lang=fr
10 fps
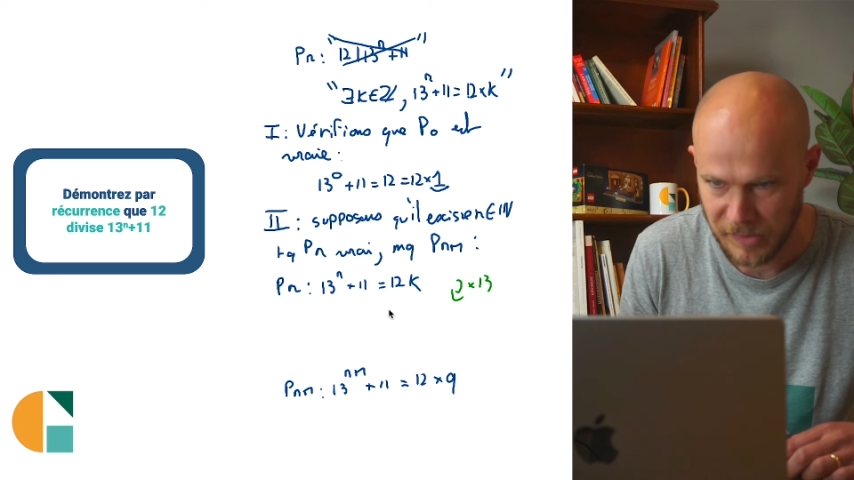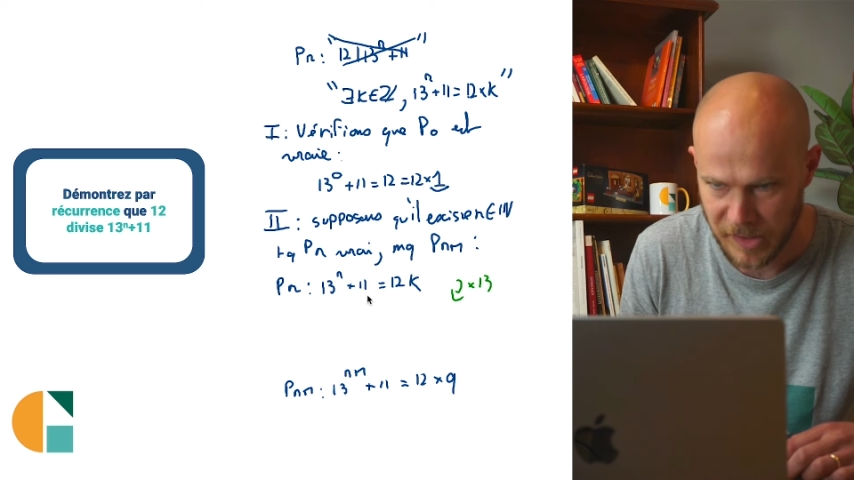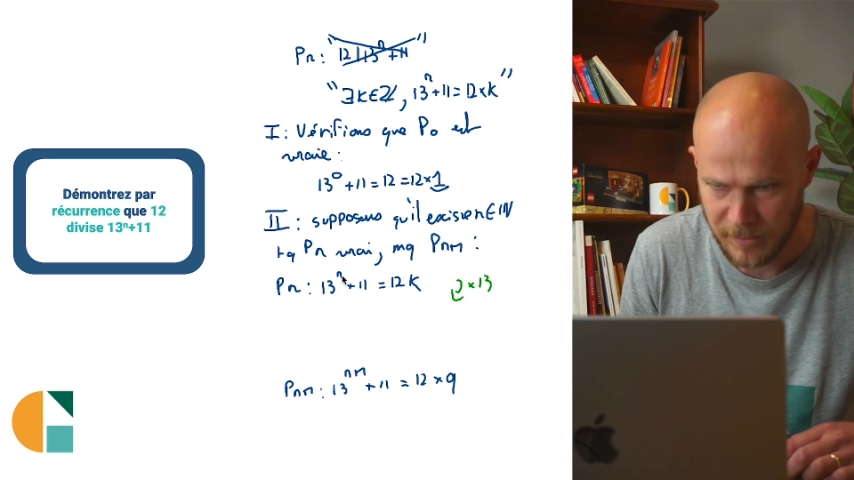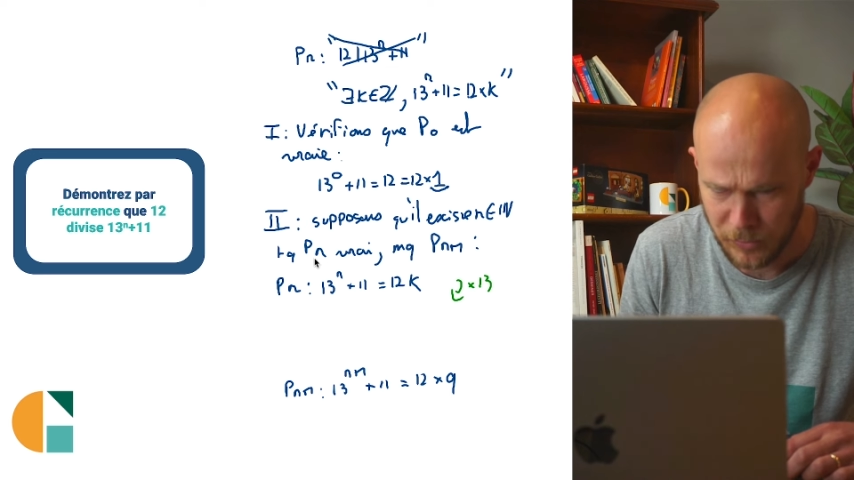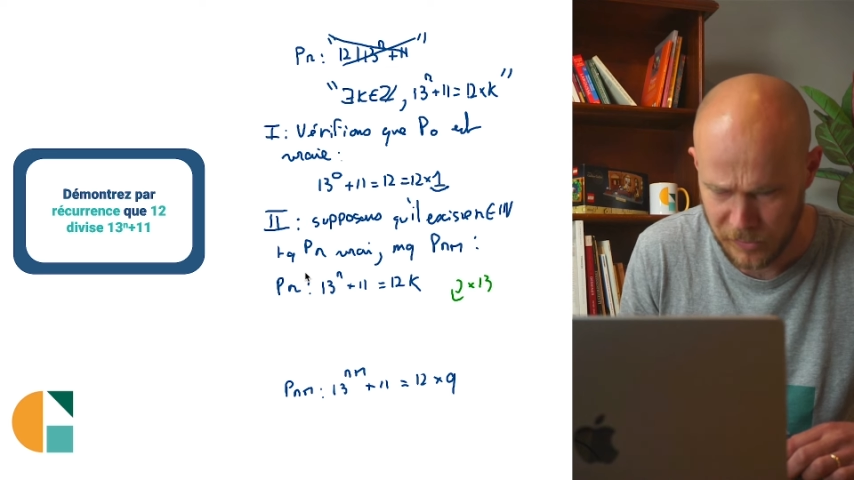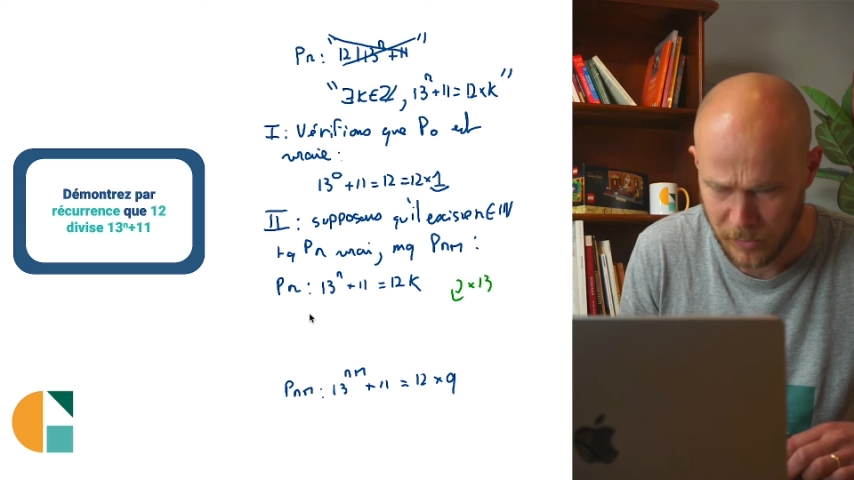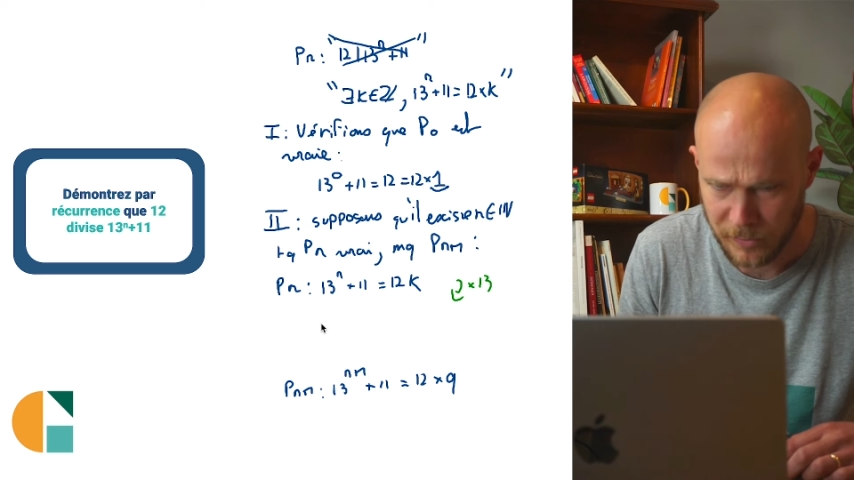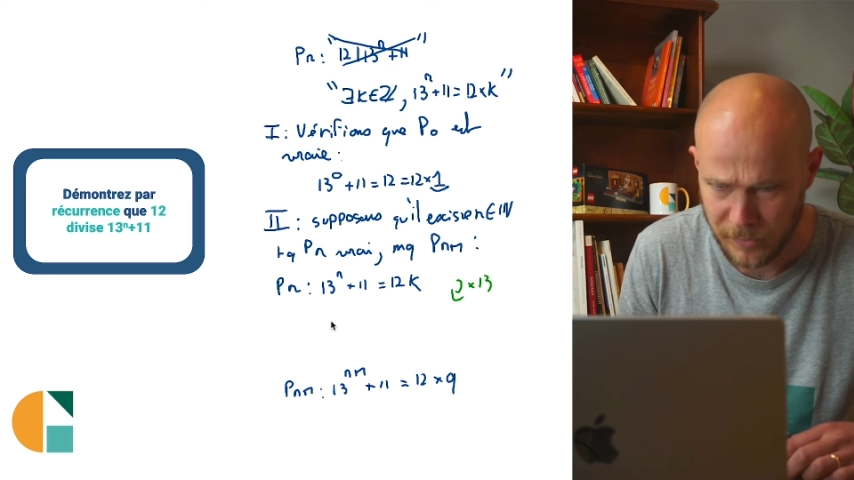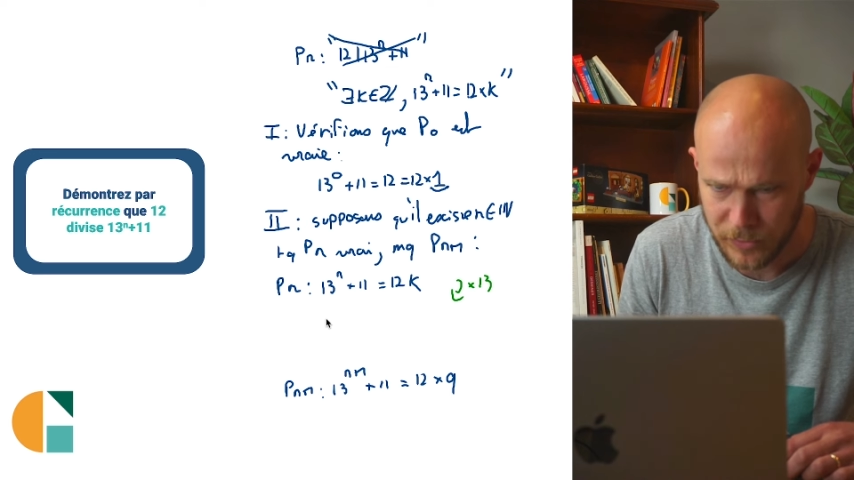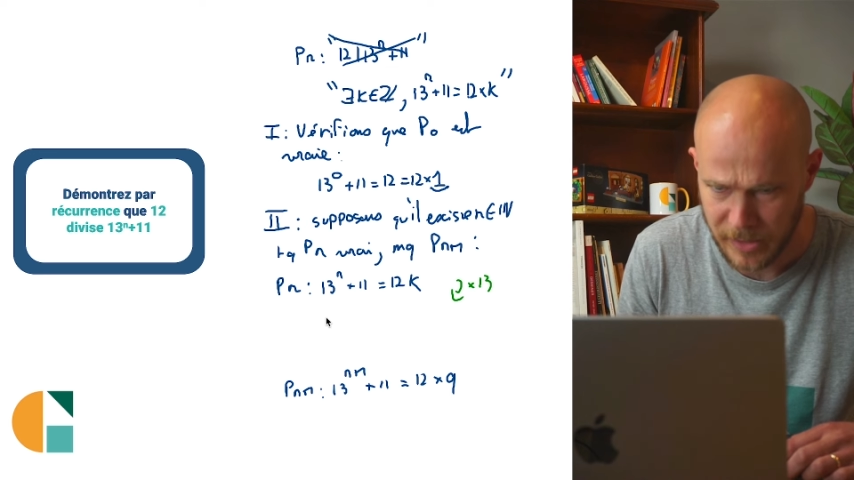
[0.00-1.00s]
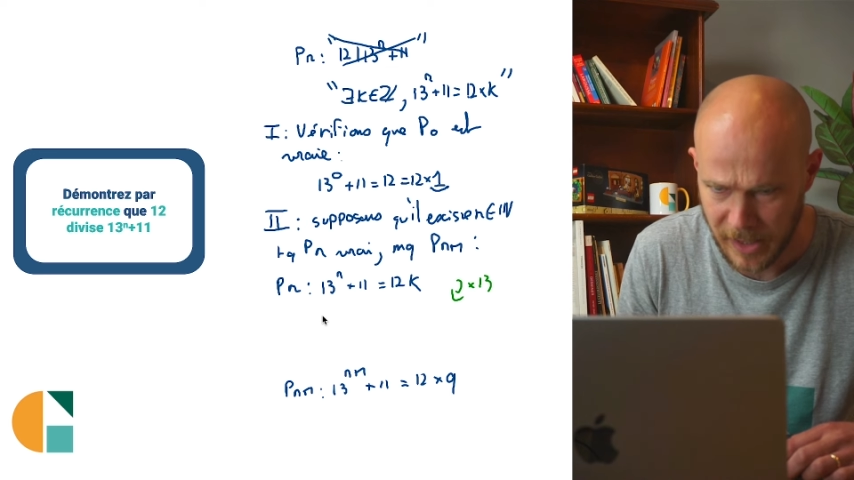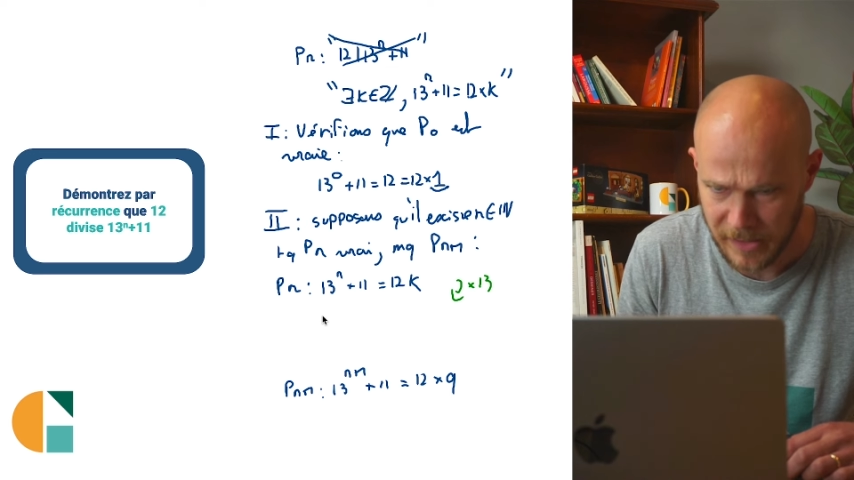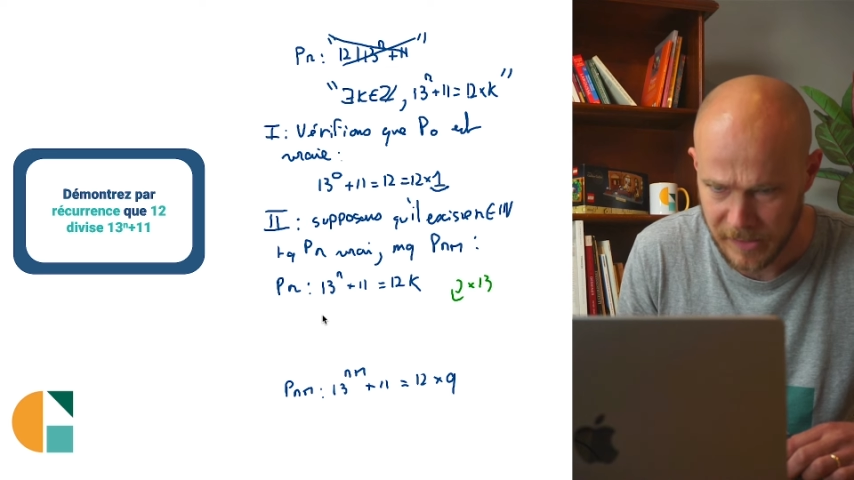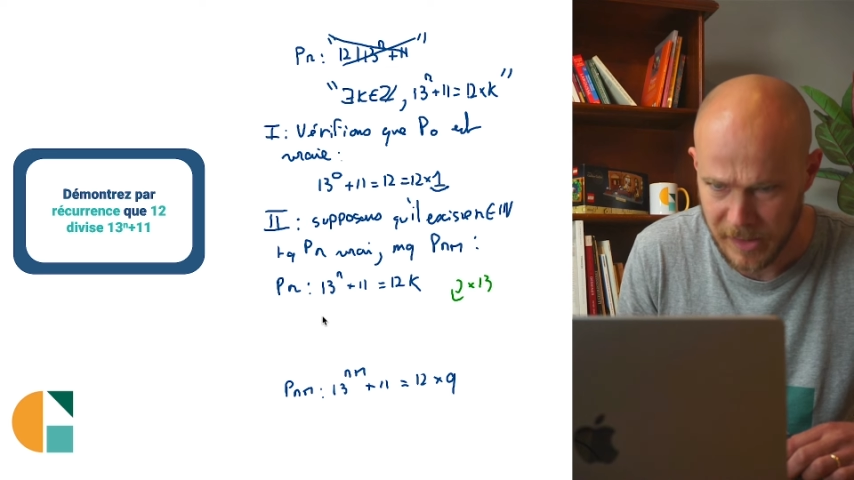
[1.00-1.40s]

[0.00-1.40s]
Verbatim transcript: n plus 11 fois 13,